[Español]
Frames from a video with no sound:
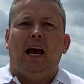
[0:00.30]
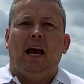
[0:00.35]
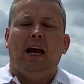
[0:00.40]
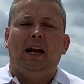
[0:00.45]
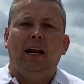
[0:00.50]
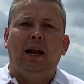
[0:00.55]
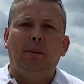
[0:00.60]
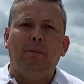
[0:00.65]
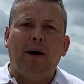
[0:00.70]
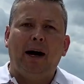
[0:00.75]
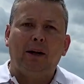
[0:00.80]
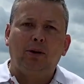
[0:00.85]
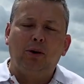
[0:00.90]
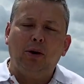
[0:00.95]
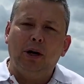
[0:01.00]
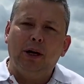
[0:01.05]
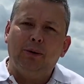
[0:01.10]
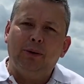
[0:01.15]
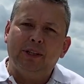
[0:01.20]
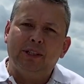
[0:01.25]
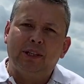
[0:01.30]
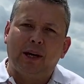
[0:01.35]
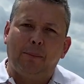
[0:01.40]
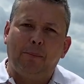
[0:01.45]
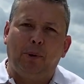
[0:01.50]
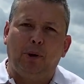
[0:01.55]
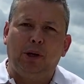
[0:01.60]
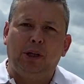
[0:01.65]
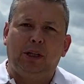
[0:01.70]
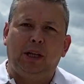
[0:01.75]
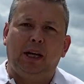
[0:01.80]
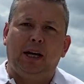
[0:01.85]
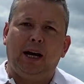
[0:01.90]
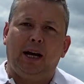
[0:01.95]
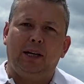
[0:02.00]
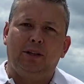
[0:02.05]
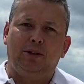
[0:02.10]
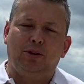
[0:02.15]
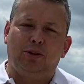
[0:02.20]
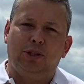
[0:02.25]
En el marco de nuestra
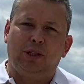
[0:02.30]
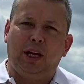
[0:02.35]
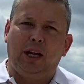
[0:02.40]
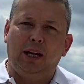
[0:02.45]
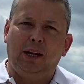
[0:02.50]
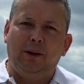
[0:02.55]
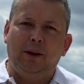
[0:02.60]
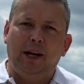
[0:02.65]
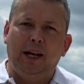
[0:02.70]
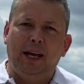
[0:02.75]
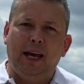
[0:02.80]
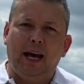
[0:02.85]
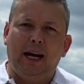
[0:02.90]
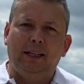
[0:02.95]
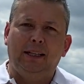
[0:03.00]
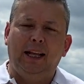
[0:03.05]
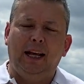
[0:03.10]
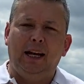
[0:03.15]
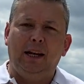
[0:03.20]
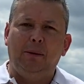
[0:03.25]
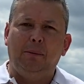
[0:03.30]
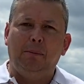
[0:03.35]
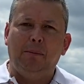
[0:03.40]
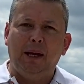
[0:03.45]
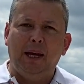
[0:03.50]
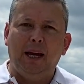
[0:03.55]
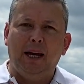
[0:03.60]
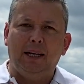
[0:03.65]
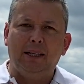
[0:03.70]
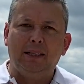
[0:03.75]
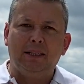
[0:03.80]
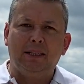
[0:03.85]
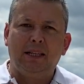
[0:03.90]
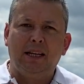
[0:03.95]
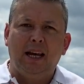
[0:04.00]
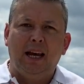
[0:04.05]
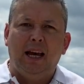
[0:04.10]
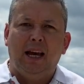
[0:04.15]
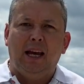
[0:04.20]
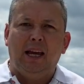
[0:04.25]
política de sostenibilidad del INVIAS
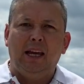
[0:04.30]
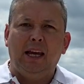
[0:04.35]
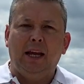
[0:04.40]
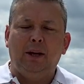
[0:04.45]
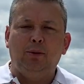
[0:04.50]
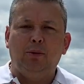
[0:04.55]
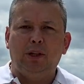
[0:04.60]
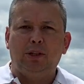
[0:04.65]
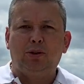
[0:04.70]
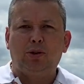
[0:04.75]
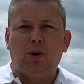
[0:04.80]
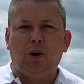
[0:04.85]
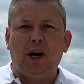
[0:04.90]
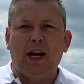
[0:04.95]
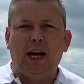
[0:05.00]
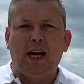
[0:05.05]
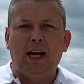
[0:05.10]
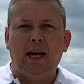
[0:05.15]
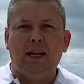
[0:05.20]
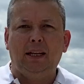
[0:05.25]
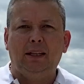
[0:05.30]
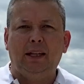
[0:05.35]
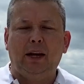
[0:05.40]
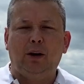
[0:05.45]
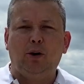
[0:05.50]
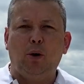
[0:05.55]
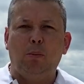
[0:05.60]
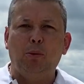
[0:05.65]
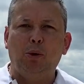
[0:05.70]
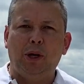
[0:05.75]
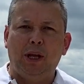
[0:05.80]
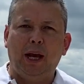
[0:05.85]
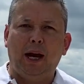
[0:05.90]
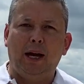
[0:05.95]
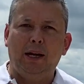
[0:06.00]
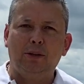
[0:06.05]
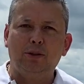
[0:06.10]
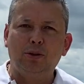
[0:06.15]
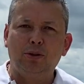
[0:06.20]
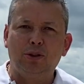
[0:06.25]
y en nuestro eje de
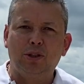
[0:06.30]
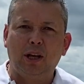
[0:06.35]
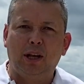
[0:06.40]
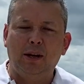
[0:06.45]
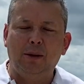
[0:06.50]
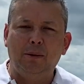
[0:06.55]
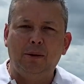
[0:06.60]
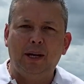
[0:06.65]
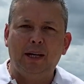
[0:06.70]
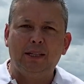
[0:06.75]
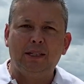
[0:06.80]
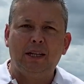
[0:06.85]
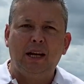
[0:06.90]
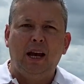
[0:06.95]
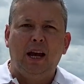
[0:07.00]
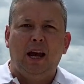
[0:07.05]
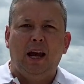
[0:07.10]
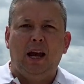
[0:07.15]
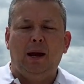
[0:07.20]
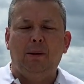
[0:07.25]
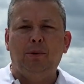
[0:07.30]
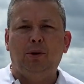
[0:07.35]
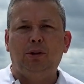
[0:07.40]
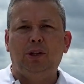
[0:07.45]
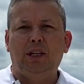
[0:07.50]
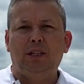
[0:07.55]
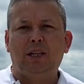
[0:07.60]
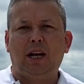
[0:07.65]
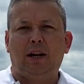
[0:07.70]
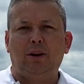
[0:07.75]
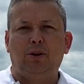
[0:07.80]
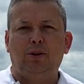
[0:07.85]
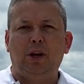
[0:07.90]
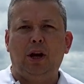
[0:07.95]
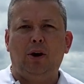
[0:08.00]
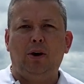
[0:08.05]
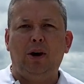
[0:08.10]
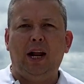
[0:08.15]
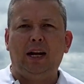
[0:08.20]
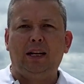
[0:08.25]
comunidades sostenibles hemos
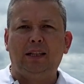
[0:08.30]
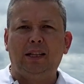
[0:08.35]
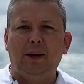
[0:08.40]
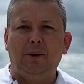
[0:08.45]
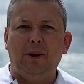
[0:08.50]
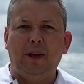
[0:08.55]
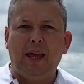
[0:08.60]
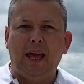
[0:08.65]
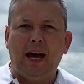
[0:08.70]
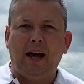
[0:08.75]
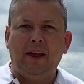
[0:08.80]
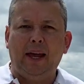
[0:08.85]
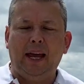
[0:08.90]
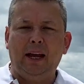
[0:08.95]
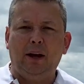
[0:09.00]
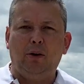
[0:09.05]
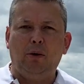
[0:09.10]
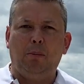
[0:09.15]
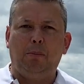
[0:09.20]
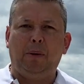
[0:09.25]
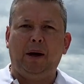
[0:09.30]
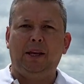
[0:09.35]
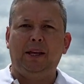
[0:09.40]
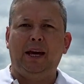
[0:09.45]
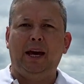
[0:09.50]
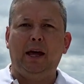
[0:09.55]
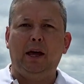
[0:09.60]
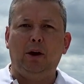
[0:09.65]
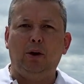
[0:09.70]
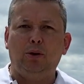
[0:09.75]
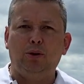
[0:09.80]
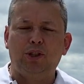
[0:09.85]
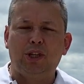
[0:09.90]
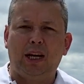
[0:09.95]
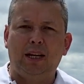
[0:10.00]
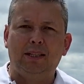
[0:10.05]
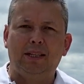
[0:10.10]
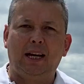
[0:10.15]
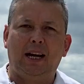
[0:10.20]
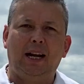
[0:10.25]
desarrollado la actividad en compañía de
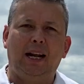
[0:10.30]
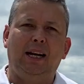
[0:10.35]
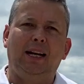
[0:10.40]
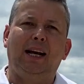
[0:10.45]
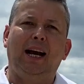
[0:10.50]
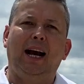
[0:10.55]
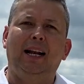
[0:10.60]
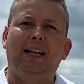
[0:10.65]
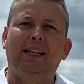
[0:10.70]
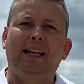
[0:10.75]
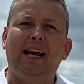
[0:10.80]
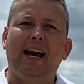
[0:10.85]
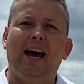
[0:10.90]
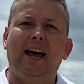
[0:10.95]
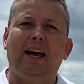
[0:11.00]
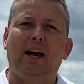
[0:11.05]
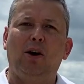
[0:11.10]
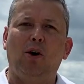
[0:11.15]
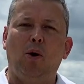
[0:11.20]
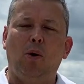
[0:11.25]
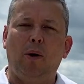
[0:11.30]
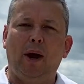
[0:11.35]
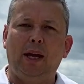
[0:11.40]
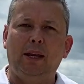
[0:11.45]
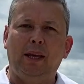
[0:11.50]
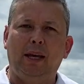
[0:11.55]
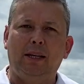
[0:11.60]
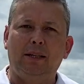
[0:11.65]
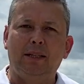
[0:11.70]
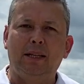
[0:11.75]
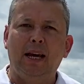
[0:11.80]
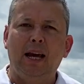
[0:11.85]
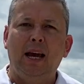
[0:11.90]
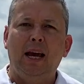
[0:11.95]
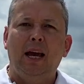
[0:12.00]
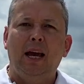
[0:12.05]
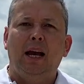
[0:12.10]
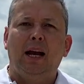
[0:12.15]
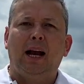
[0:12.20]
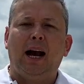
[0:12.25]
Docenza, la Alcaldía de Coveñas,
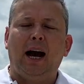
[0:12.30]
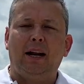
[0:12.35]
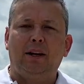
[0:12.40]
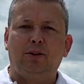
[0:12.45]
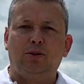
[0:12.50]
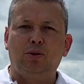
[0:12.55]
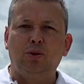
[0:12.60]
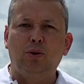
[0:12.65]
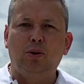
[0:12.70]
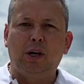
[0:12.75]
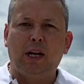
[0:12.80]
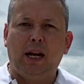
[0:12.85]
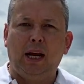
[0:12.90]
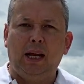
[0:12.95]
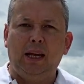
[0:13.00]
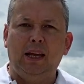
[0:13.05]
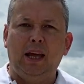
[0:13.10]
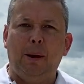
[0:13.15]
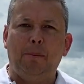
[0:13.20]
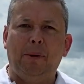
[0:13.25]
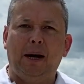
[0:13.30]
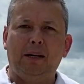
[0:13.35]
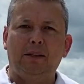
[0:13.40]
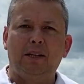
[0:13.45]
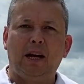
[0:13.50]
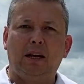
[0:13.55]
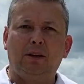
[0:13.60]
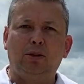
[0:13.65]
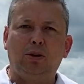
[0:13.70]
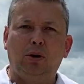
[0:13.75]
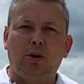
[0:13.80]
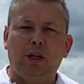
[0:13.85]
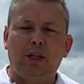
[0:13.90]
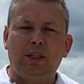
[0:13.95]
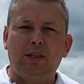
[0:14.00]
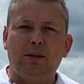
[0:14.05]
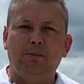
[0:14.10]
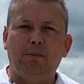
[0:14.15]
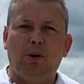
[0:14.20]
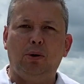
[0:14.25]
Carsucre y demás
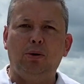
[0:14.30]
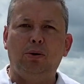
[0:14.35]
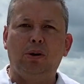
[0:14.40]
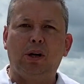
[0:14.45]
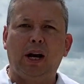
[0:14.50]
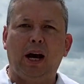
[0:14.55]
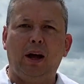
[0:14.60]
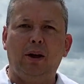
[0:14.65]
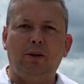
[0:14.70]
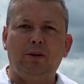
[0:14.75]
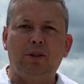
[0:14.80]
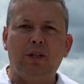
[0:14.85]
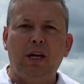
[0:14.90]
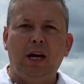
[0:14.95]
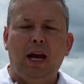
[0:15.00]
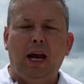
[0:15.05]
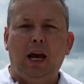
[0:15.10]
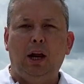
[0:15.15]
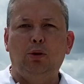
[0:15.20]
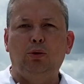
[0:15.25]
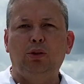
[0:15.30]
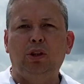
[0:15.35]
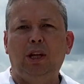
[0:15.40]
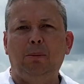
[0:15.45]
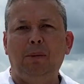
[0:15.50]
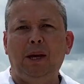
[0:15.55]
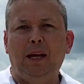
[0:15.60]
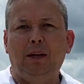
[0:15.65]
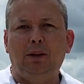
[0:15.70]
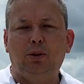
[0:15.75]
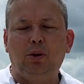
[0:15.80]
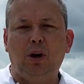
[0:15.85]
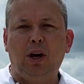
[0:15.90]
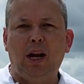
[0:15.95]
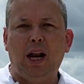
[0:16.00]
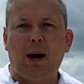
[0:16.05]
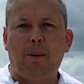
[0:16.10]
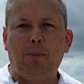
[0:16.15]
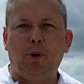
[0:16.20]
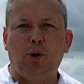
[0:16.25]
actores involucrados el hundimiento
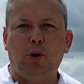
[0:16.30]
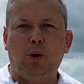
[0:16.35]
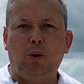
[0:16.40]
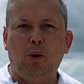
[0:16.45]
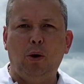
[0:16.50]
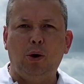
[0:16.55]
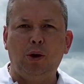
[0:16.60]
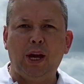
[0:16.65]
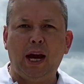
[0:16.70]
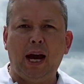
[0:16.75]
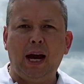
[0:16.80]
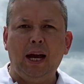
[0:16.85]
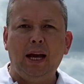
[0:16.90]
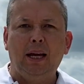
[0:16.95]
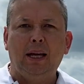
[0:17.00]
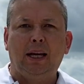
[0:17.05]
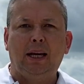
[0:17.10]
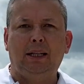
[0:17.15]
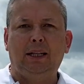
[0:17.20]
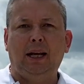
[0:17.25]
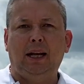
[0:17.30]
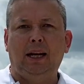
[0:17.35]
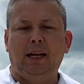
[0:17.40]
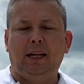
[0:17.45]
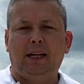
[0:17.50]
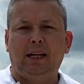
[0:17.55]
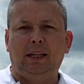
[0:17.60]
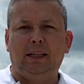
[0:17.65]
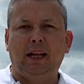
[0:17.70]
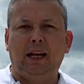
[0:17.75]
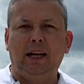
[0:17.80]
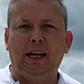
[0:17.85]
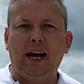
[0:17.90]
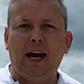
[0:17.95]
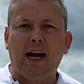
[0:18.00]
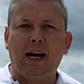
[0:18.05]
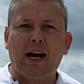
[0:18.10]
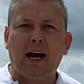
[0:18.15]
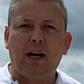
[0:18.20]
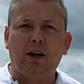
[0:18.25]
de la monoboya que, que
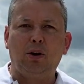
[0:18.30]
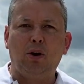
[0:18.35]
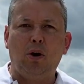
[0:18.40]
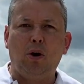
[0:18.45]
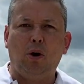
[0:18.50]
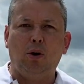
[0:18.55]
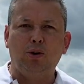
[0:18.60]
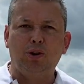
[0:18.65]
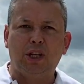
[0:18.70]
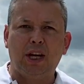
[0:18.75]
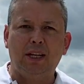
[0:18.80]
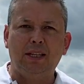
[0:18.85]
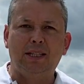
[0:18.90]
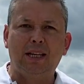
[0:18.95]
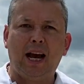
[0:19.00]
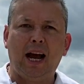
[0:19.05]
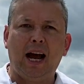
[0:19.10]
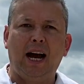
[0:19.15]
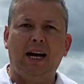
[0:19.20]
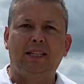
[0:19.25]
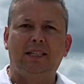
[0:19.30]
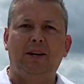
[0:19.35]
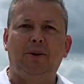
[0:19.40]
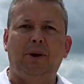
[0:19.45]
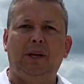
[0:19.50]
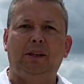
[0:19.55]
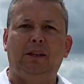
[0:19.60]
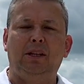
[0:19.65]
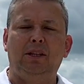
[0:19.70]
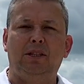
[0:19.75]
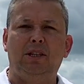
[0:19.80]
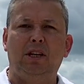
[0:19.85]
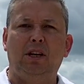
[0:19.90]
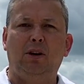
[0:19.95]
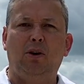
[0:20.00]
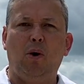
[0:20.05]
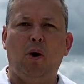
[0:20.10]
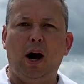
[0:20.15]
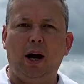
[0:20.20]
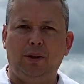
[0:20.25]
tenía a cargo Ocensa hace
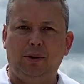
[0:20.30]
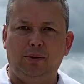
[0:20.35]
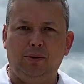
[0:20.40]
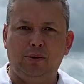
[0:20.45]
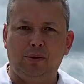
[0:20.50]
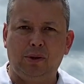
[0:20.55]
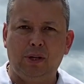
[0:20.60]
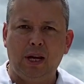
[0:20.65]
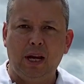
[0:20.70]
25 años.